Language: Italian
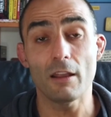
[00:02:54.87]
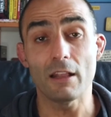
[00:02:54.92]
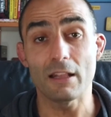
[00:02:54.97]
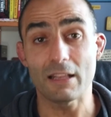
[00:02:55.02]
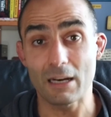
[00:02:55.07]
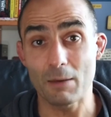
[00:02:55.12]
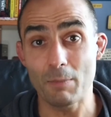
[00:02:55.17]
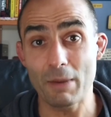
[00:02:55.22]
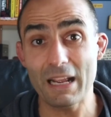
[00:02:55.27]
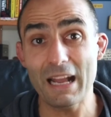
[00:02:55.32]

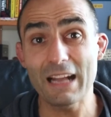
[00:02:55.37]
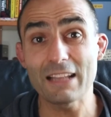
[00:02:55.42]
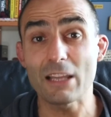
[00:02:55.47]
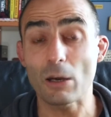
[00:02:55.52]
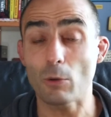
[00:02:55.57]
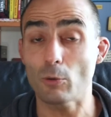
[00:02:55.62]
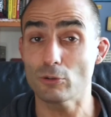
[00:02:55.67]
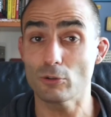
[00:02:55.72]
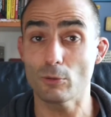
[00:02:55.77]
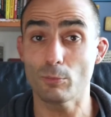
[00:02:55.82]
Il Kramaga
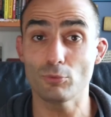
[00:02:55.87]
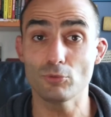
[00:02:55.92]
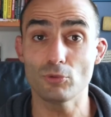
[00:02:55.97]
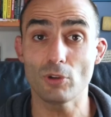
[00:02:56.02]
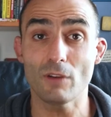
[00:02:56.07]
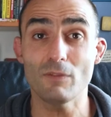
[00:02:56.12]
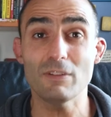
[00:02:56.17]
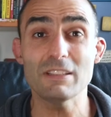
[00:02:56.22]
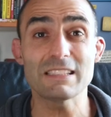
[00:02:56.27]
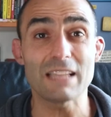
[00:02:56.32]
da questo
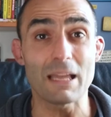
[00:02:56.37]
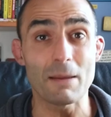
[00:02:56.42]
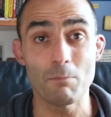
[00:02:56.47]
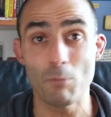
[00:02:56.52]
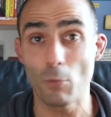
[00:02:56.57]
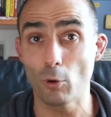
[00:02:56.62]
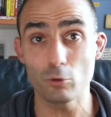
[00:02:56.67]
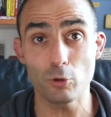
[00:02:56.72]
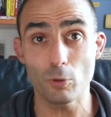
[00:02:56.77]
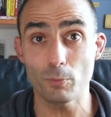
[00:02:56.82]
punto di vista è
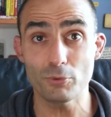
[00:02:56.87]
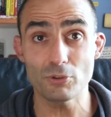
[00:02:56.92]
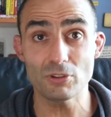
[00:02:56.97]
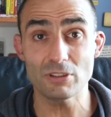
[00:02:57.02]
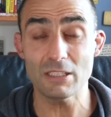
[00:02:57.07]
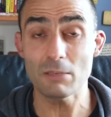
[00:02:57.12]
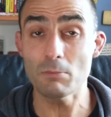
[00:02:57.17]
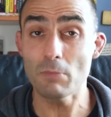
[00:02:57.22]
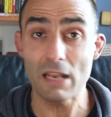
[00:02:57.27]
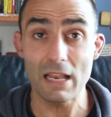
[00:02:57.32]
molto più
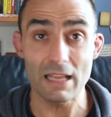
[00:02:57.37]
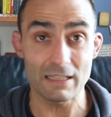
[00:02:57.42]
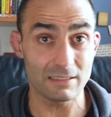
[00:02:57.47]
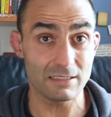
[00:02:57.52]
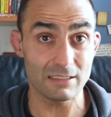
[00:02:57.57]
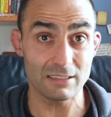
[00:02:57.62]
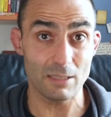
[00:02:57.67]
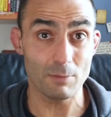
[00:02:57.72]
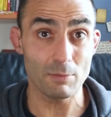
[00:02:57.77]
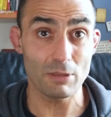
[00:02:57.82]
simile a
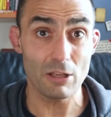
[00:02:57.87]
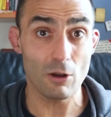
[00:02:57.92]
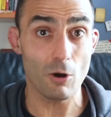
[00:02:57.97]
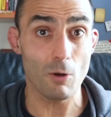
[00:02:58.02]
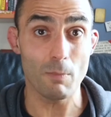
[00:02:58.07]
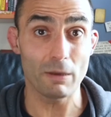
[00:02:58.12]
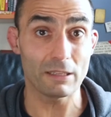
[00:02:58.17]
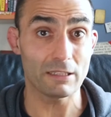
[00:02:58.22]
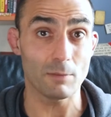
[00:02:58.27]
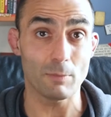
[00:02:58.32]
sistemi di
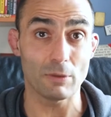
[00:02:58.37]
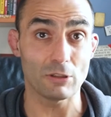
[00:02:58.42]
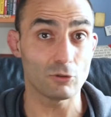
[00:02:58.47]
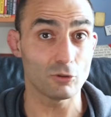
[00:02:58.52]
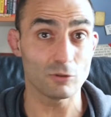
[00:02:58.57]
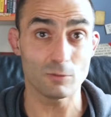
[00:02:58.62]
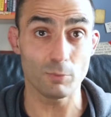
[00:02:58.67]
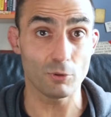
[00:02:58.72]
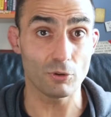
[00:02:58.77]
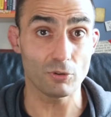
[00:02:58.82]

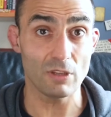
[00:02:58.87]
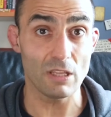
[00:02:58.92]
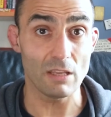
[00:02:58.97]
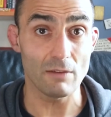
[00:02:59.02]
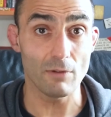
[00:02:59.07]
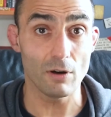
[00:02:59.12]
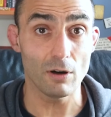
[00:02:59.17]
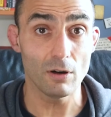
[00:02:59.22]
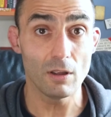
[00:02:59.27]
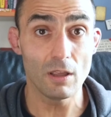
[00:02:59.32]
combattimento
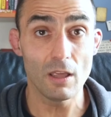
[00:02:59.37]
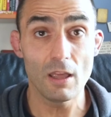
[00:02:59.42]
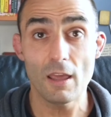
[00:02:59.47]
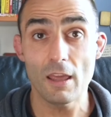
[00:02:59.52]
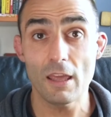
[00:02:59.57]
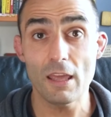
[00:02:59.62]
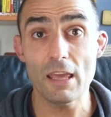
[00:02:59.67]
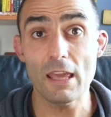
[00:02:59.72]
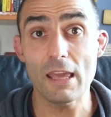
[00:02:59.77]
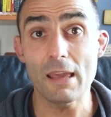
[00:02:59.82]
sportivo
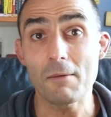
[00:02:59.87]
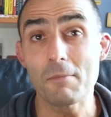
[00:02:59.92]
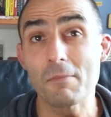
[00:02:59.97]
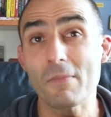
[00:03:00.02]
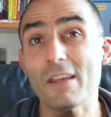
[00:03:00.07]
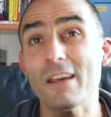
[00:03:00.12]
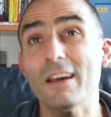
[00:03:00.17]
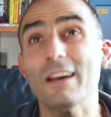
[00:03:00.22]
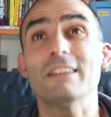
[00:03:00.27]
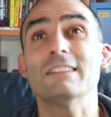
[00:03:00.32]
e
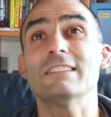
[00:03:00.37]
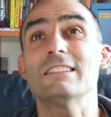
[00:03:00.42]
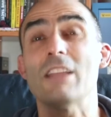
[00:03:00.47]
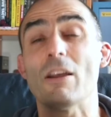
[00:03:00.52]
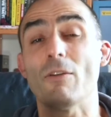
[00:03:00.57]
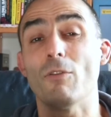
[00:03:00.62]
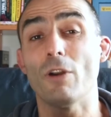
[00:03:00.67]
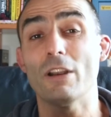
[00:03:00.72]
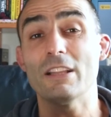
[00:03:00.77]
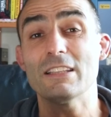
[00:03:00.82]

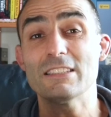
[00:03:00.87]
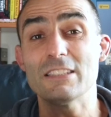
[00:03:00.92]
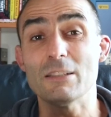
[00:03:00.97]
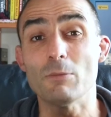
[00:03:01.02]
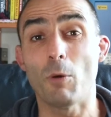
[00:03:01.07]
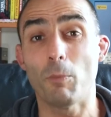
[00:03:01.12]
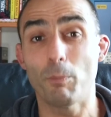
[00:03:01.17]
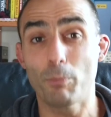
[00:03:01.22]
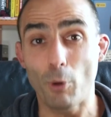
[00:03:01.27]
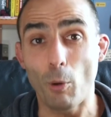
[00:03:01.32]
se
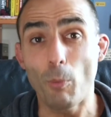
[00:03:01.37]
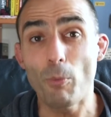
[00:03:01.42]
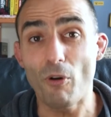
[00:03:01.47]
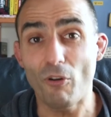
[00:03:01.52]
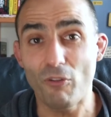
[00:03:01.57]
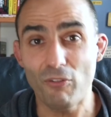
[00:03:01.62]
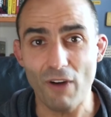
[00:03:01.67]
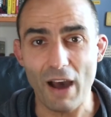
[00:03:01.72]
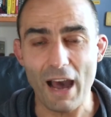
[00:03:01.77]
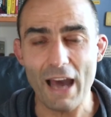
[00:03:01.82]
volessimo
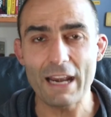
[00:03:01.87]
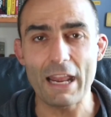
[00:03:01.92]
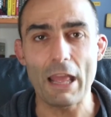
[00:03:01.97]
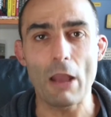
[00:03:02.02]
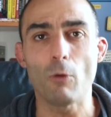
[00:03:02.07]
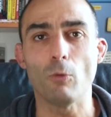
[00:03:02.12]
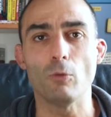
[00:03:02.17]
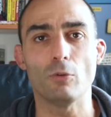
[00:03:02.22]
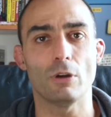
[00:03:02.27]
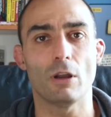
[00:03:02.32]
proprio
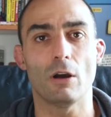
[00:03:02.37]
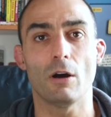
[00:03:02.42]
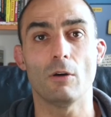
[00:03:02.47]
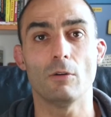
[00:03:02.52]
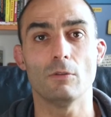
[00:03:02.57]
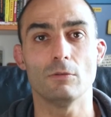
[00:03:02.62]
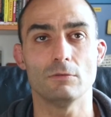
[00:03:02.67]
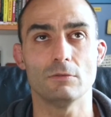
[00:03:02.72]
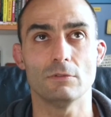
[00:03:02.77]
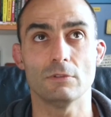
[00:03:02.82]
fare un,
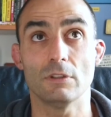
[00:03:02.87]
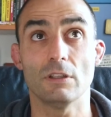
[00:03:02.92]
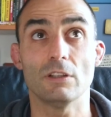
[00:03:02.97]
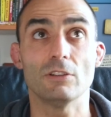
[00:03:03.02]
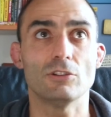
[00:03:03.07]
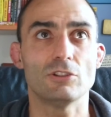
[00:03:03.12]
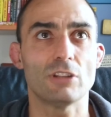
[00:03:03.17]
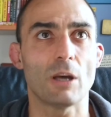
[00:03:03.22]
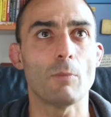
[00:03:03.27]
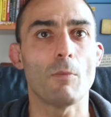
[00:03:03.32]
un,
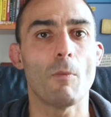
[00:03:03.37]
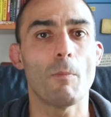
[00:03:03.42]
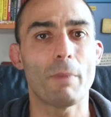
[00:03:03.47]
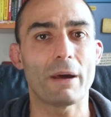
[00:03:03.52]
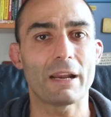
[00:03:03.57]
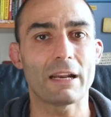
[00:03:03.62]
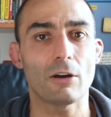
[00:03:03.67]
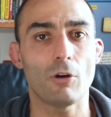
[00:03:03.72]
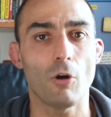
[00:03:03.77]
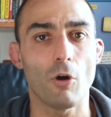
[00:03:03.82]
diciamo, un
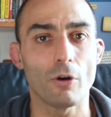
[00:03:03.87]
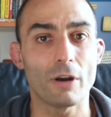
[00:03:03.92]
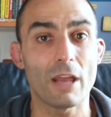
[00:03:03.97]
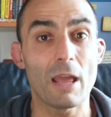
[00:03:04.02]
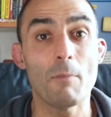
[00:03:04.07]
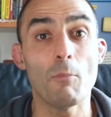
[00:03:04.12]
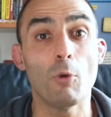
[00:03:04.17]
paragone,